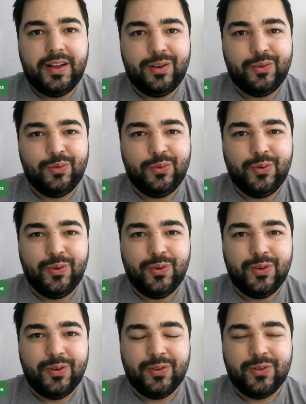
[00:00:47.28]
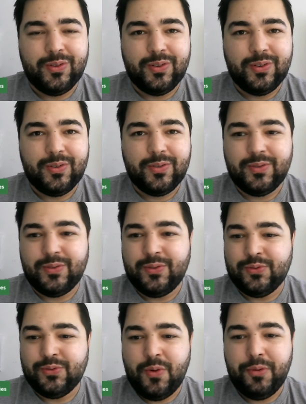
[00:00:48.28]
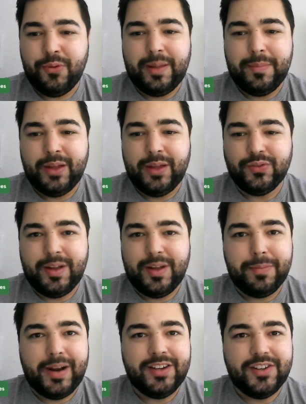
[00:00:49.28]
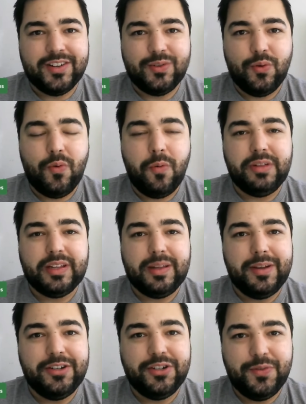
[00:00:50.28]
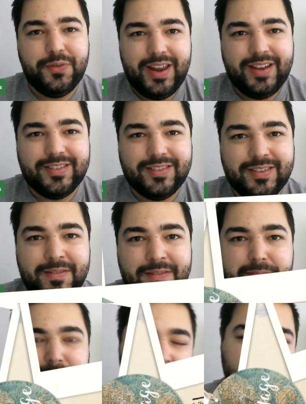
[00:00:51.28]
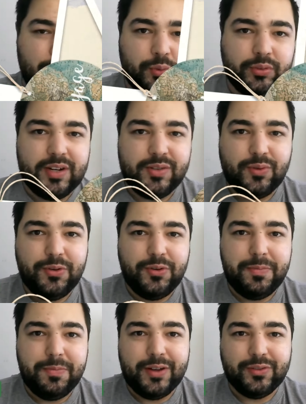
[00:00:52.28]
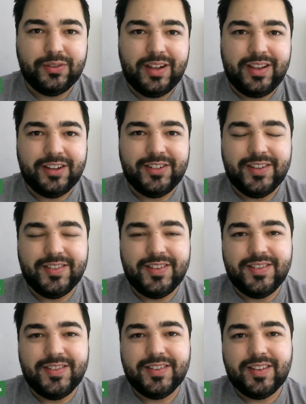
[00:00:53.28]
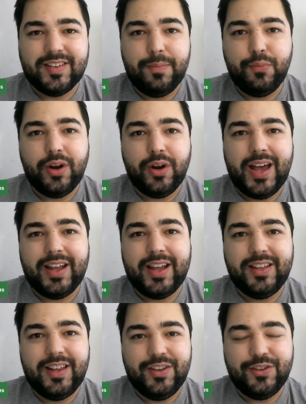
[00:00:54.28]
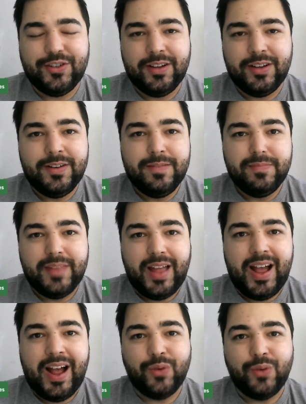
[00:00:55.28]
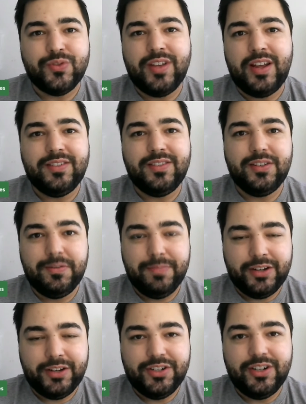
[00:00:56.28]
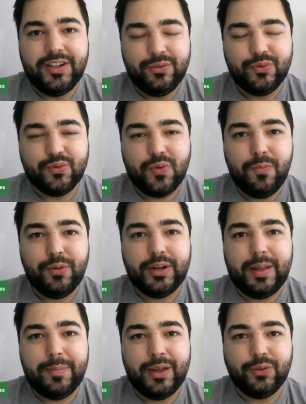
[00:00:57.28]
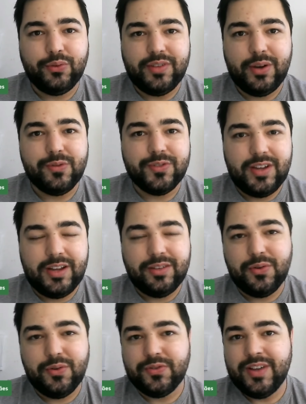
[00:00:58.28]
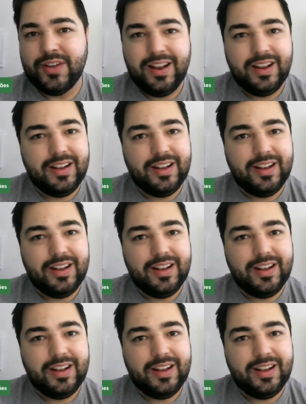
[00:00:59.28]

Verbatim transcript: uh, o, os comportamentos na prática são completamente diferentes? O transtorno de personalidade narcisista tem por característica a ausência de empatia, os comportamentos egocêntricos